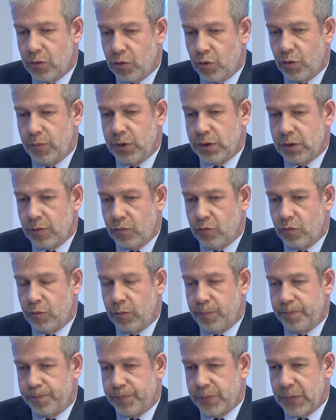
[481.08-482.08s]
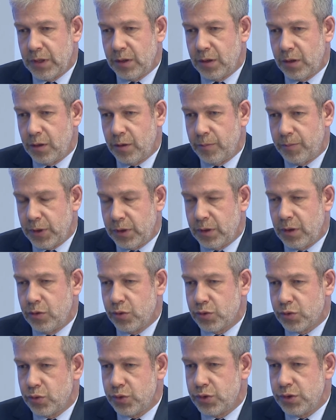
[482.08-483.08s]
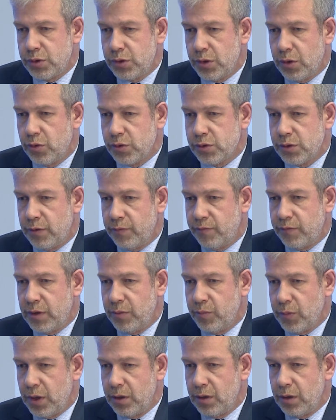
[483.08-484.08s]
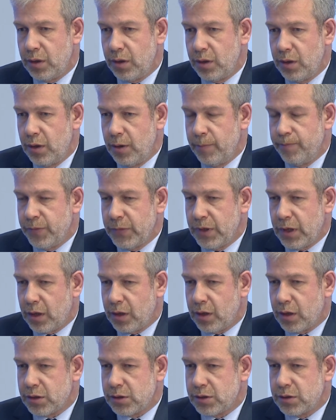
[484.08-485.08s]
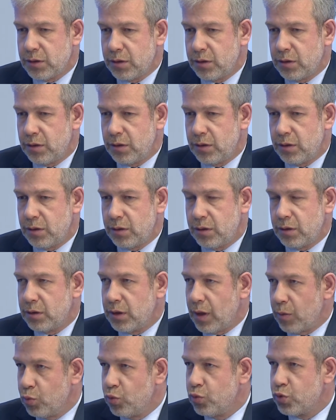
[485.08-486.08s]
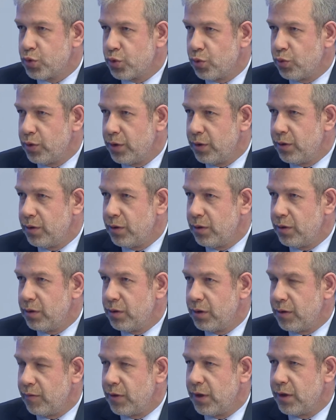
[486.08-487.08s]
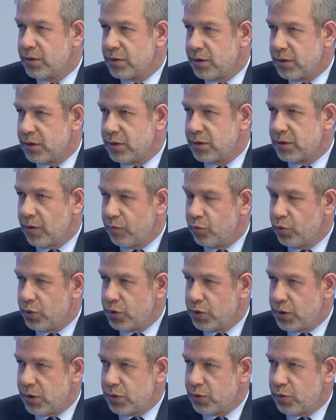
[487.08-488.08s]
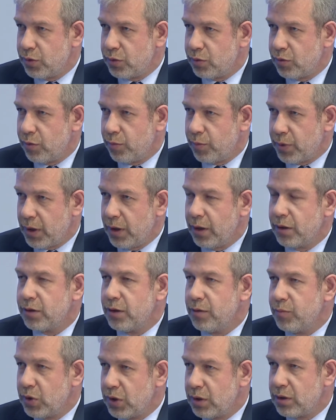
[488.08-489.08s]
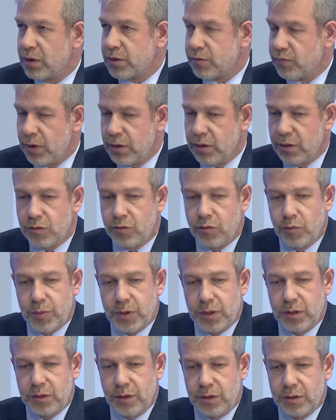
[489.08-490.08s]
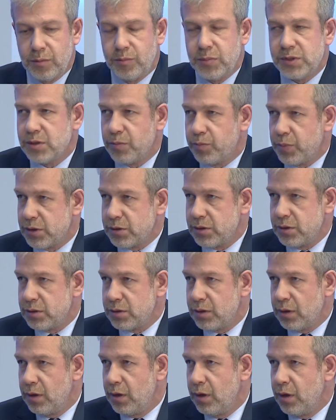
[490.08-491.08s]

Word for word: кроме того, э, придается очень серьезное внимание как раз э, тому, что и является составной частью этого проекта, именно название этого проекта, это безопасность.